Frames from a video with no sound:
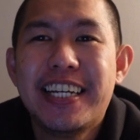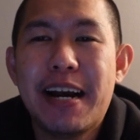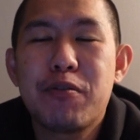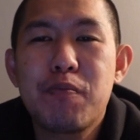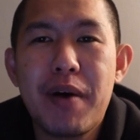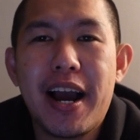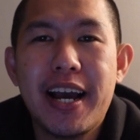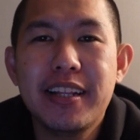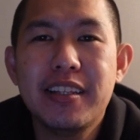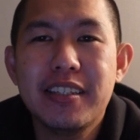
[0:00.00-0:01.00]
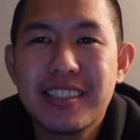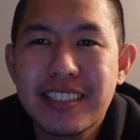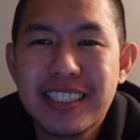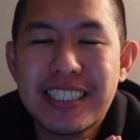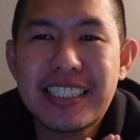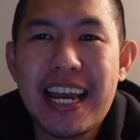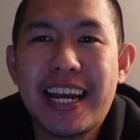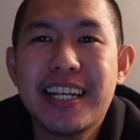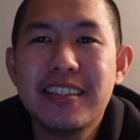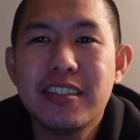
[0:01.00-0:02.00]
yang merupakan
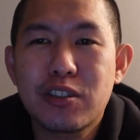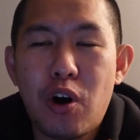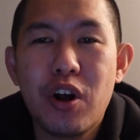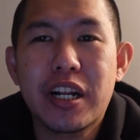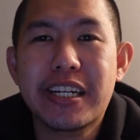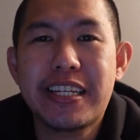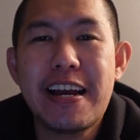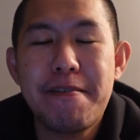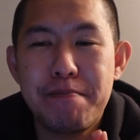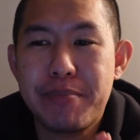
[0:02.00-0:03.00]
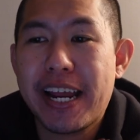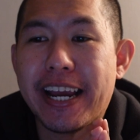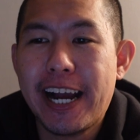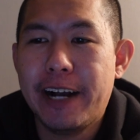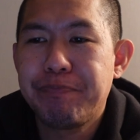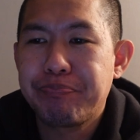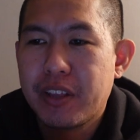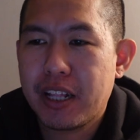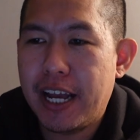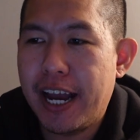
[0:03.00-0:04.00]
second scorernya mereka.
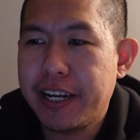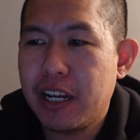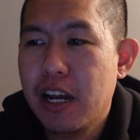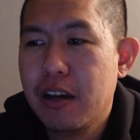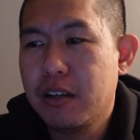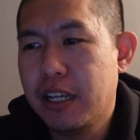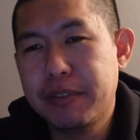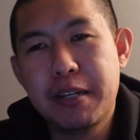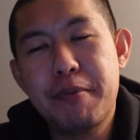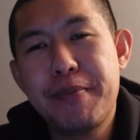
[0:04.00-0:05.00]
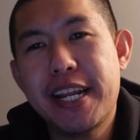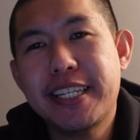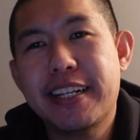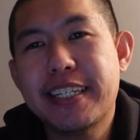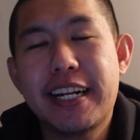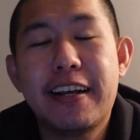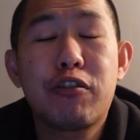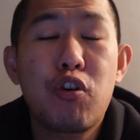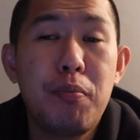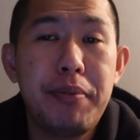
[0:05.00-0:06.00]
Dan yang menjadi pembeda jelas adalah
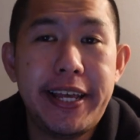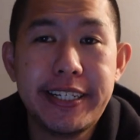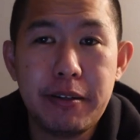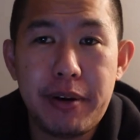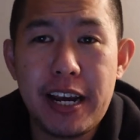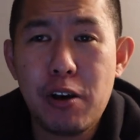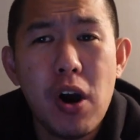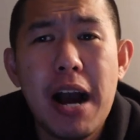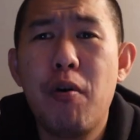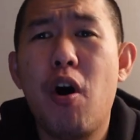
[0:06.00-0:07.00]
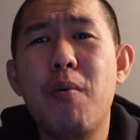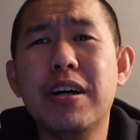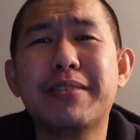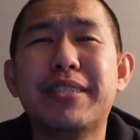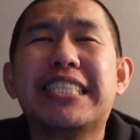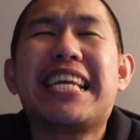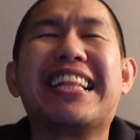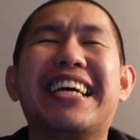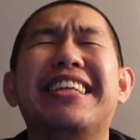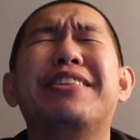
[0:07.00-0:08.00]
role players mereka. Gue gak mau ngomong sebenarnya
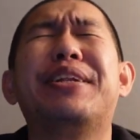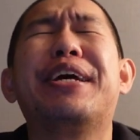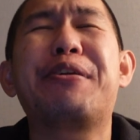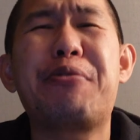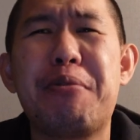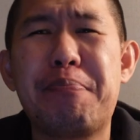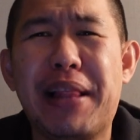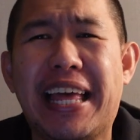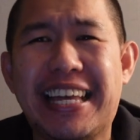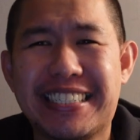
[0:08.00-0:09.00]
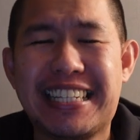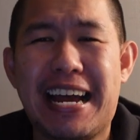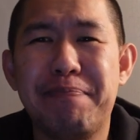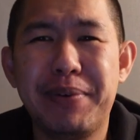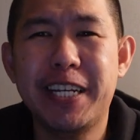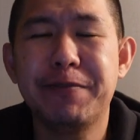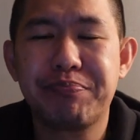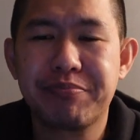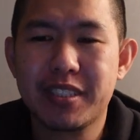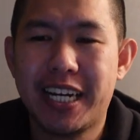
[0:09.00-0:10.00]
set Curry itu ada role players, tapi
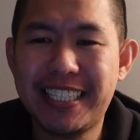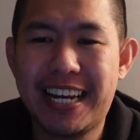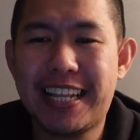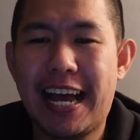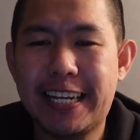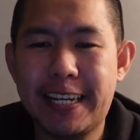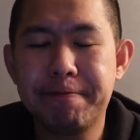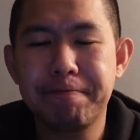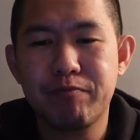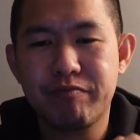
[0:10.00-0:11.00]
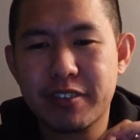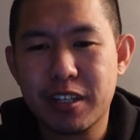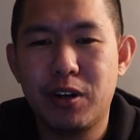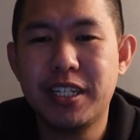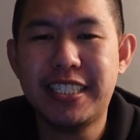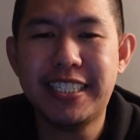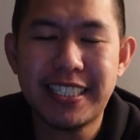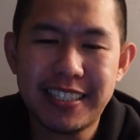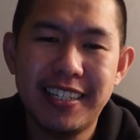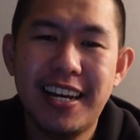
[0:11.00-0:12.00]
kenyataannya kalau di
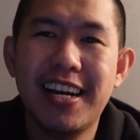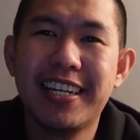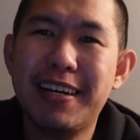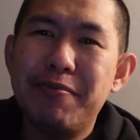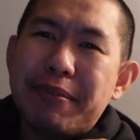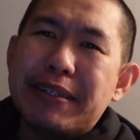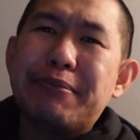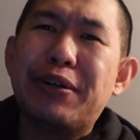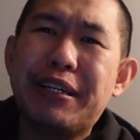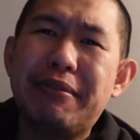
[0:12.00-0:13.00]
Sixers dia mungkin masih boleh